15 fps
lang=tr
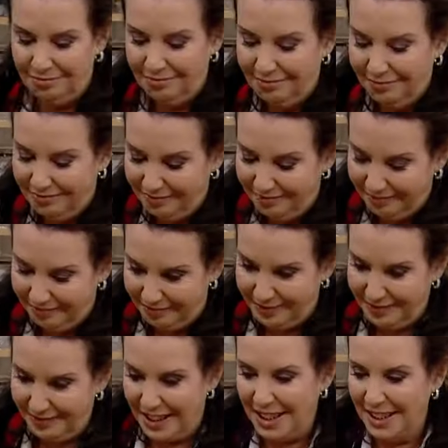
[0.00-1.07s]
Vallahi
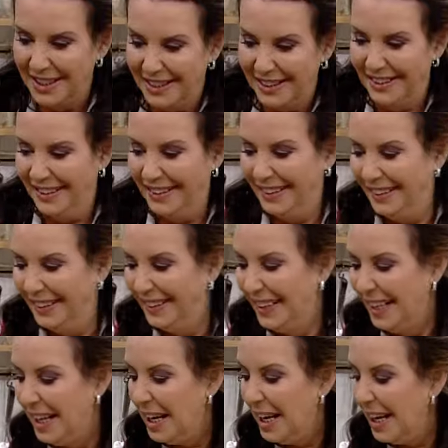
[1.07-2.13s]
süper.
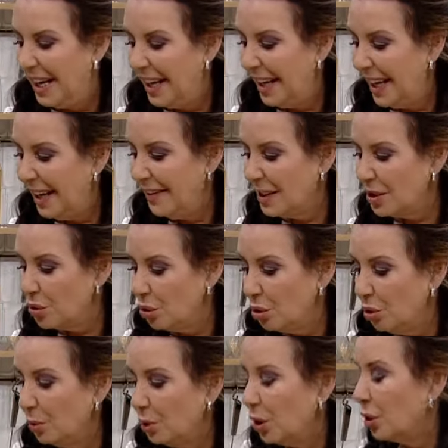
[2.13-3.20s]
Şimdi Evet
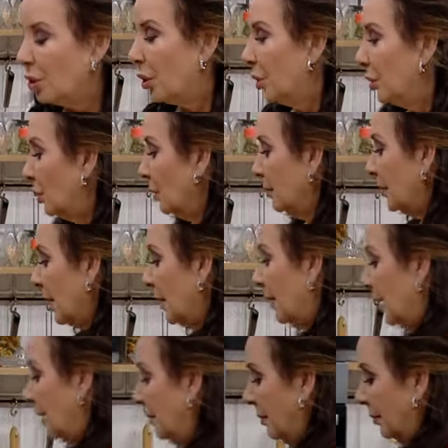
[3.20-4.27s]
suyumu da koydum. Tamam.
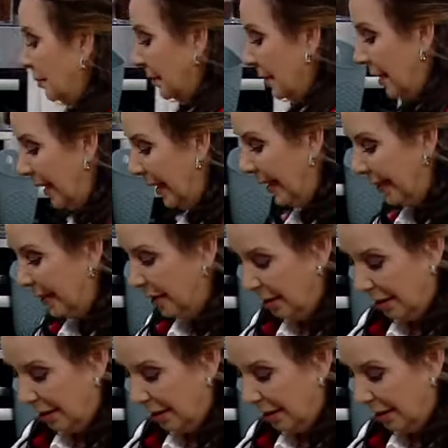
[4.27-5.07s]
harika. Ha.